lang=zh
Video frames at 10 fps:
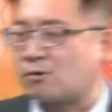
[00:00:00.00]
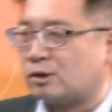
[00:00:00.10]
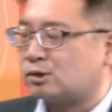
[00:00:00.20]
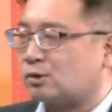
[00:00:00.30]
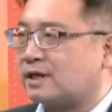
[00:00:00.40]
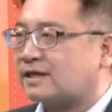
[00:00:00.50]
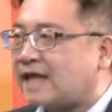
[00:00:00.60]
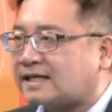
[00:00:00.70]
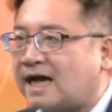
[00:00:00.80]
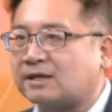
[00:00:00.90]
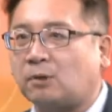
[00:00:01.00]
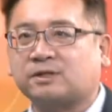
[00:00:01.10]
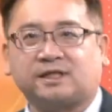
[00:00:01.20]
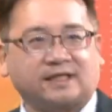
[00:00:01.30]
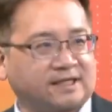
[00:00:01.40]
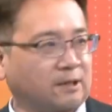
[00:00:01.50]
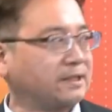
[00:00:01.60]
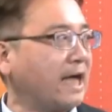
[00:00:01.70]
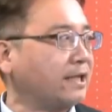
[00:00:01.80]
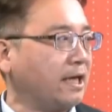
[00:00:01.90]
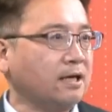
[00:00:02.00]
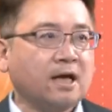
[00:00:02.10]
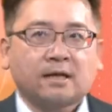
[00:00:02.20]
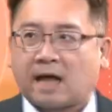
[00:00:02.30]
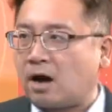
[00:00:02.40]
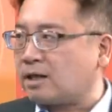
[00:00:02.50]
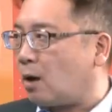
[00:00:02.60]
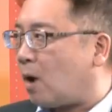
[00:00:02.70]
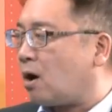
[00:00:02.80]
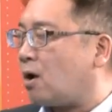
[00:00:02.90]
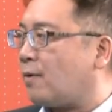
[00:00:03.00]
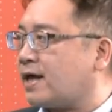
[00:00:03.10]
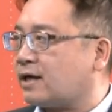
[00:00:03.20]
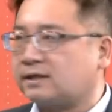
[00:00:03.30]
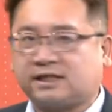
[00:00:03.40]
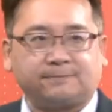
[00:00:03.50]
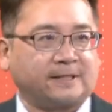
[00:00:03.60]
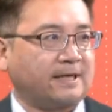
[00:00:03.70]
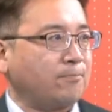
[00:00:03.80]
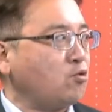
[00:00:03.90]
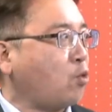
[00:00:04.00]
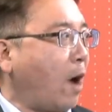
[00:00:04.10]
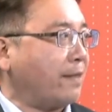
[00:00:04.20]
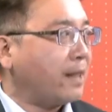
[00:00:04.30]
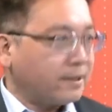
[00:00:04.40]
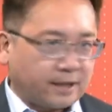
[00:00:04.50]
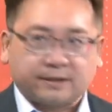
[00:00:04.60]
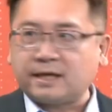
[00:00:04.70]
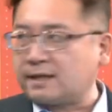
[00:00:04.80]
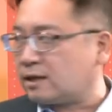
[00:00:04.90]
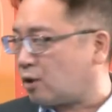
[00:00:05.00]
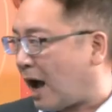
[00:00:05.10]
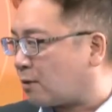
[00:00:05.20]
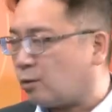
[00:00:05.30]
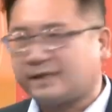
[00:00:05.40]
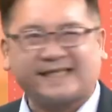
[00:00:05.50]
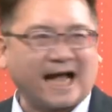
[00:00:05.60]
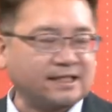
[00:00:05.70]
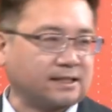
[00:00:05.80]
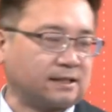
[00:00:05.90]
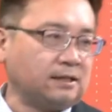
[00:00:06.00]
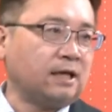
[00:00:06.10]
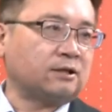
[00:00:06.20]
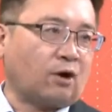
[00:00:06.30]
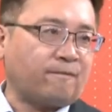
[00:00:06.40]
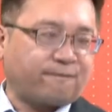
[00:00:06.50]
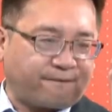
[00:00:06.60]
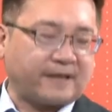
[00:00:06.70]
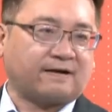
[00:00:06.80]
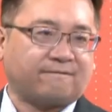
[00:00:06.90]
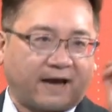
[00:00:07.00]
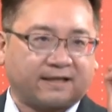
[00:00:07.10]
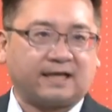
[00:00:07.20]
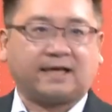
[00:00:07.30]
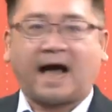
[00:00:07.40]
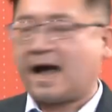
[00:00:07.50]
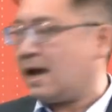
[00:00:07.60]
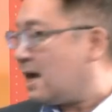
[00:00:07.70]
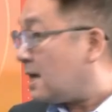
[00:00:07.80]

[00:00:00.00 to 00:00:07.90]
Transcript: 国瑜说呢：“大家都是一个小家庭。”然后呢，王宏威呢，基本上募款能力呢，有韩国瑜加持，都非常非常厉害。